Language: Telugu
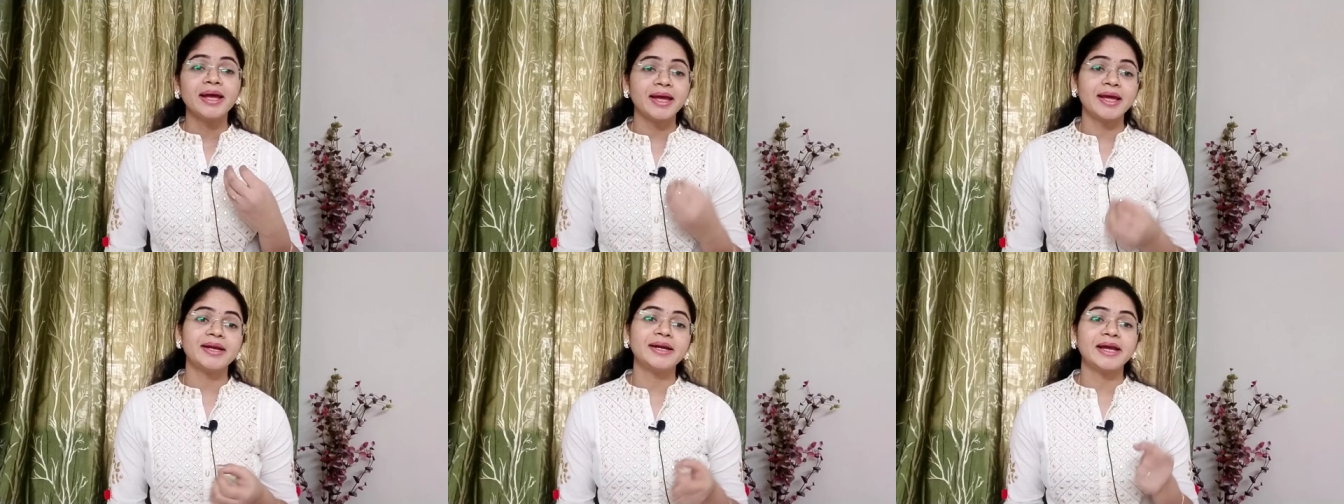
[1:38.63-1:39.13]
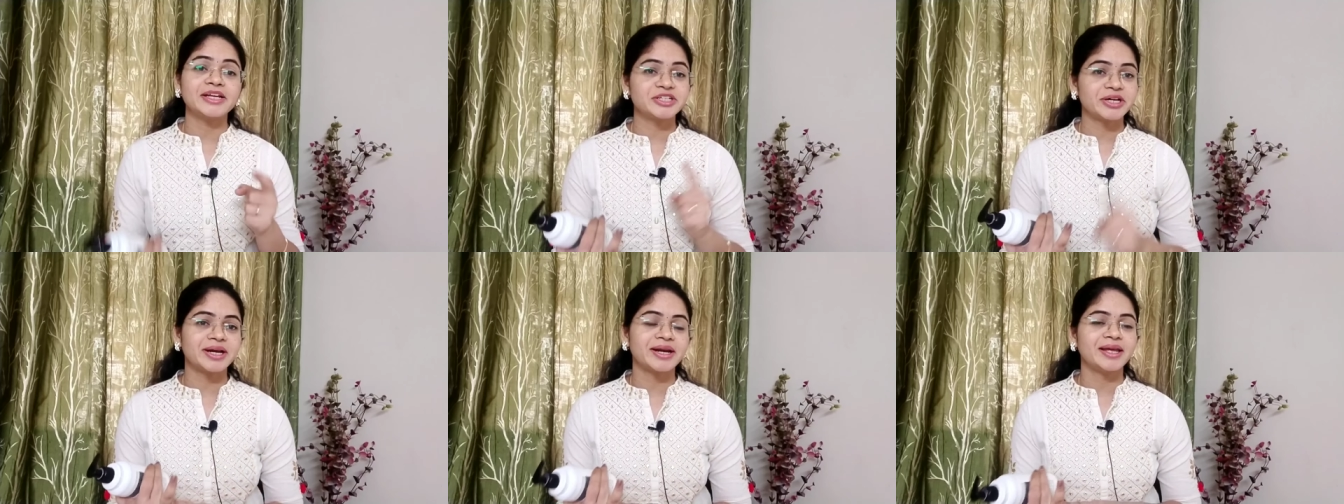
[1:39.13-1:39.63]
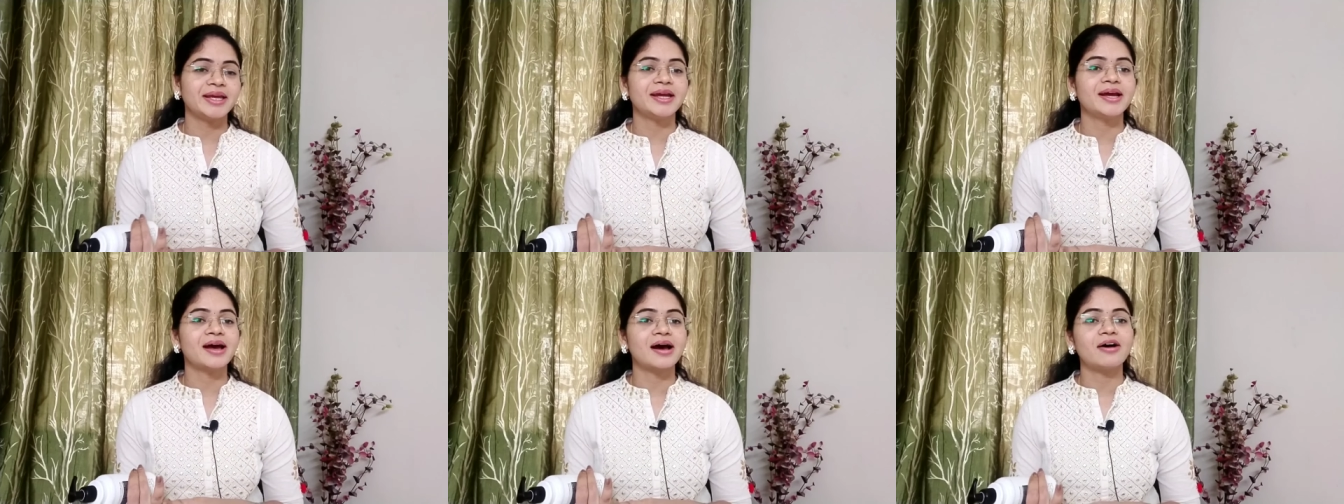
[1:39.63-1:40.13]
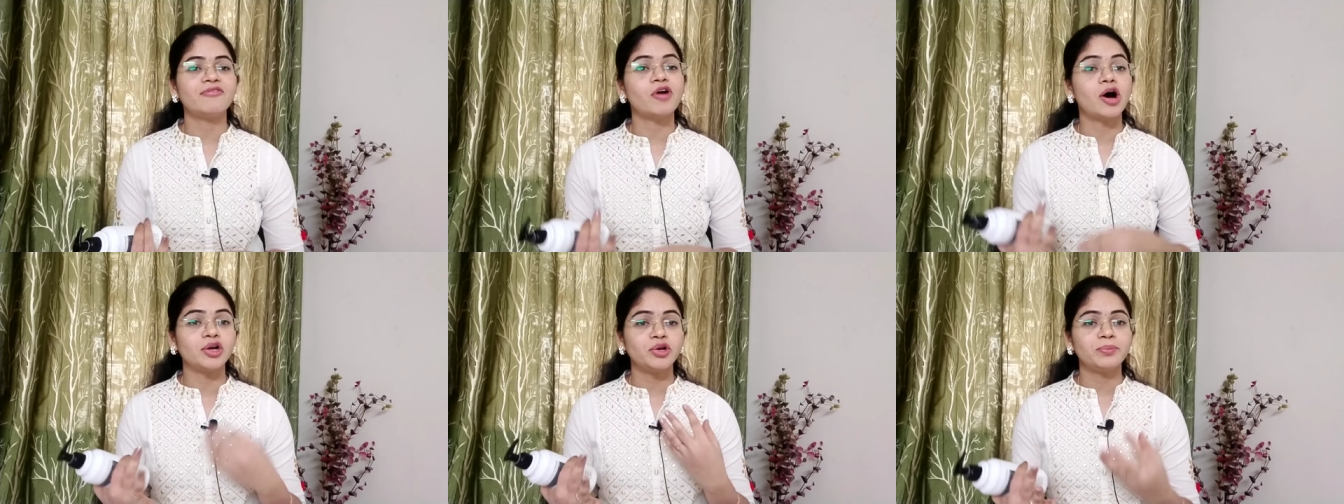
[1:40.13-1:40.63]
హెయిర్ టెక్స్చర్ని ఇంకా
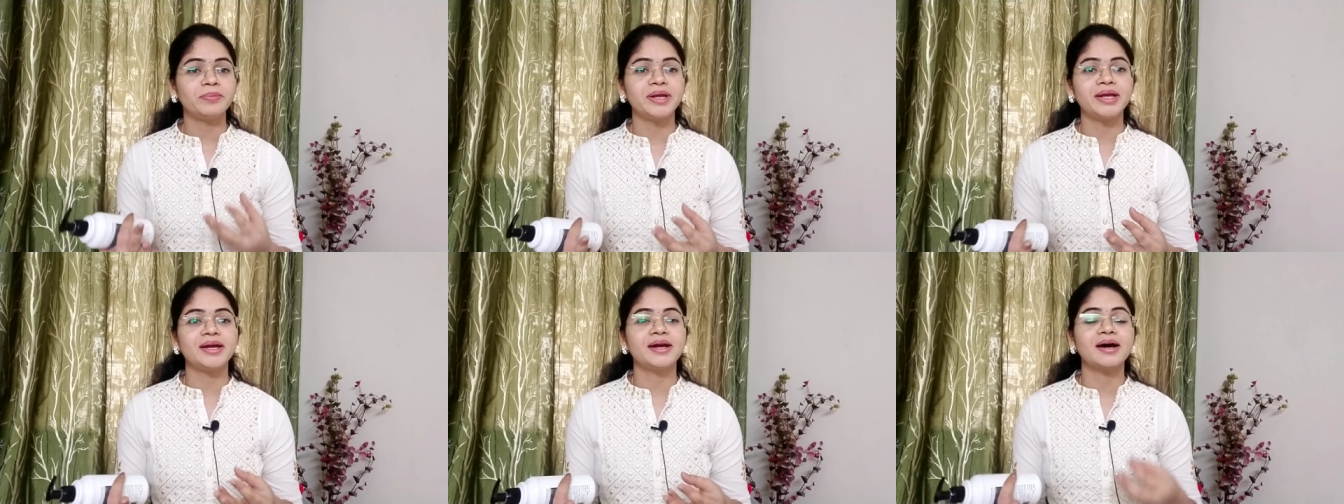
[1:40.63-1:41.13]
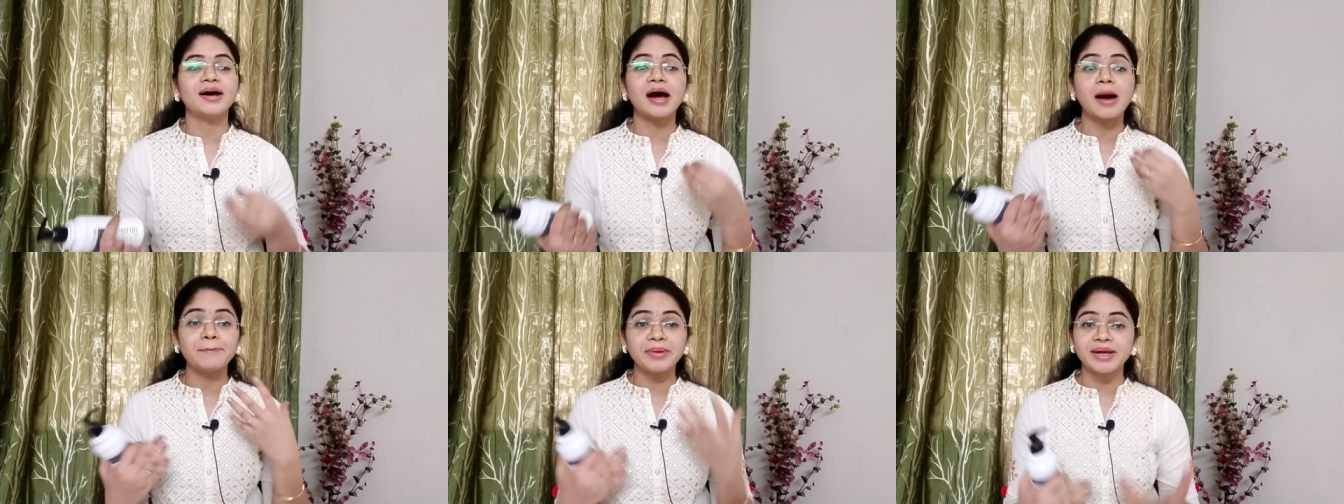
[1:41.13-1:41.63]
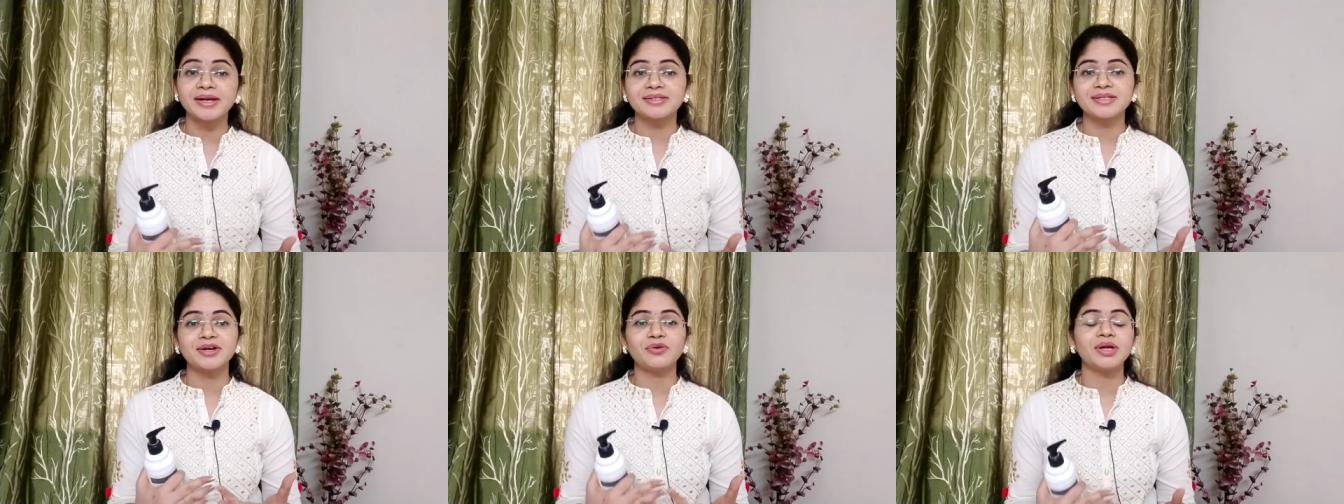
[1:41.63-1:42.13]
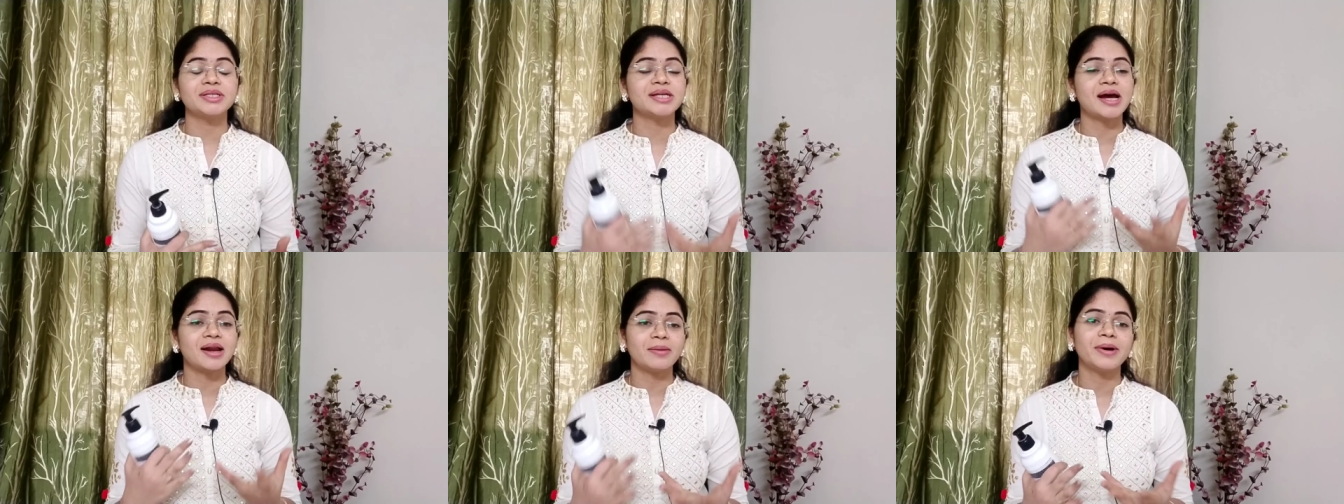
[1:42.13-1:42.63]
వాల్యూమ్ని ఇంకా అపియరెన్స్ని కూడా
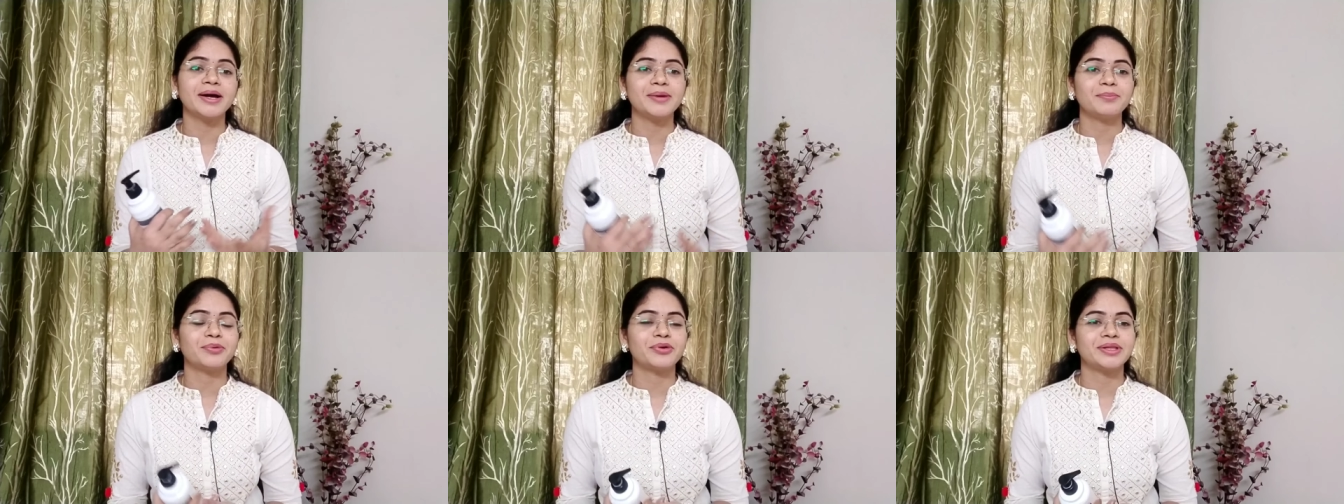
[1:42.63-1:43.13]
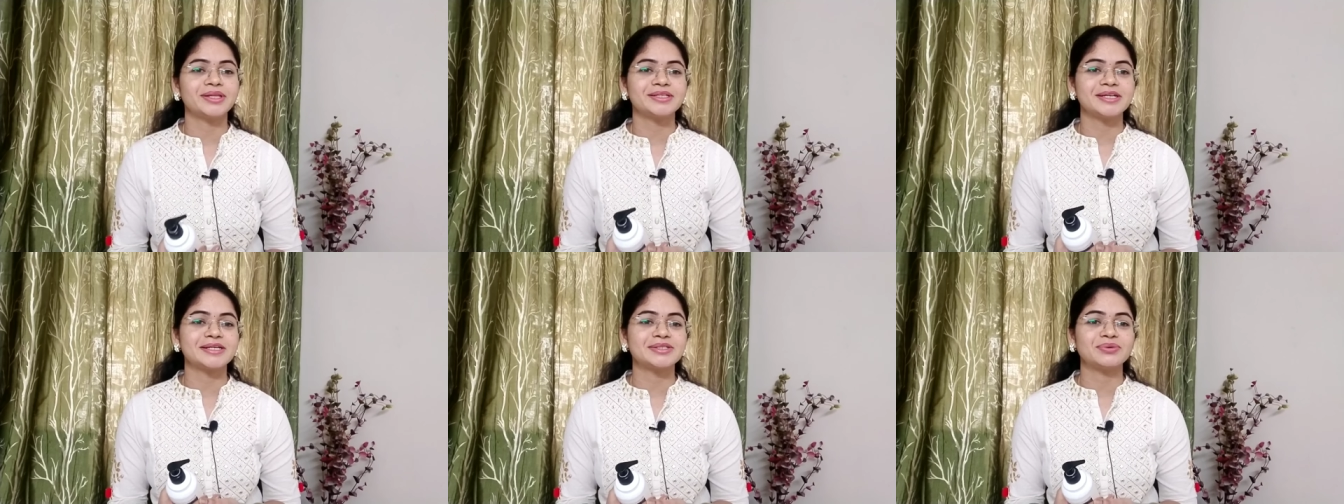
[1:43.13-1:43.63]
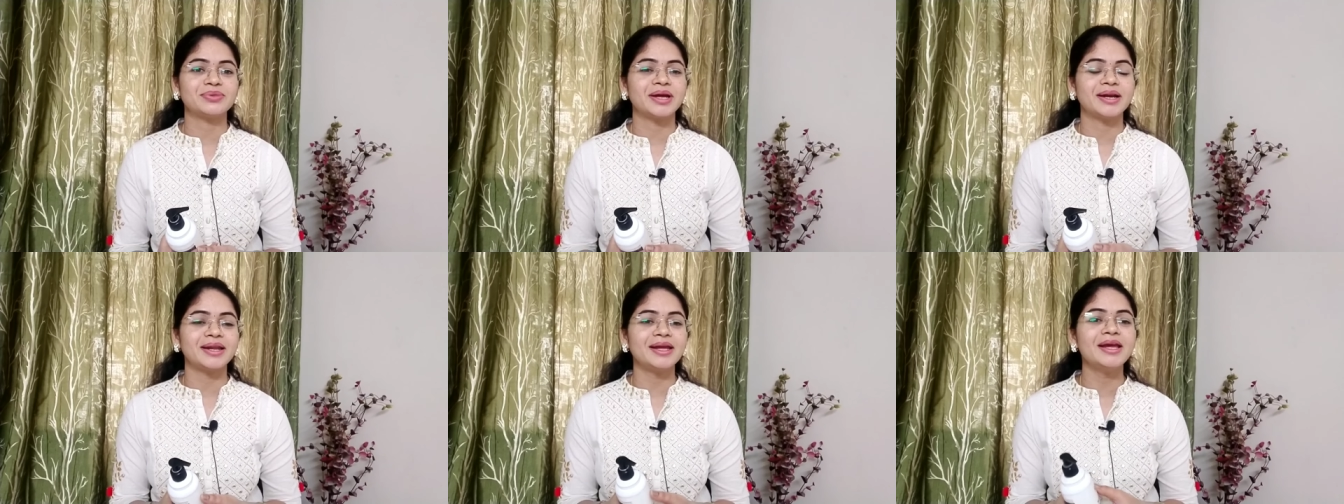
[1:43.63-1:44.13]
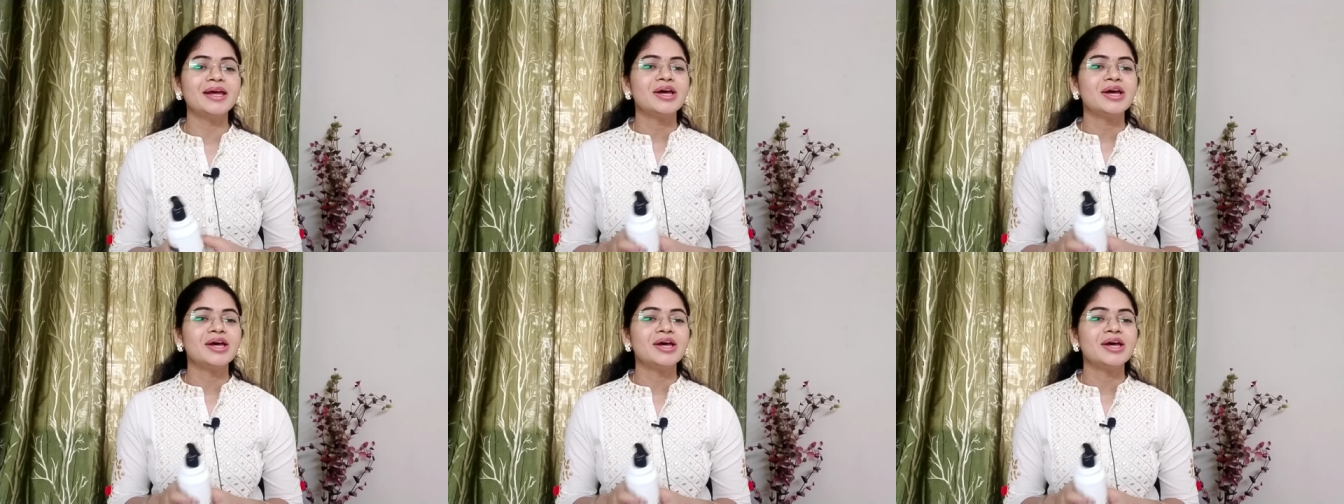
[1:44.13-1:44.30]
చాలా బాగా ఇంప్రూవ్ అయితే చేస్తుందండి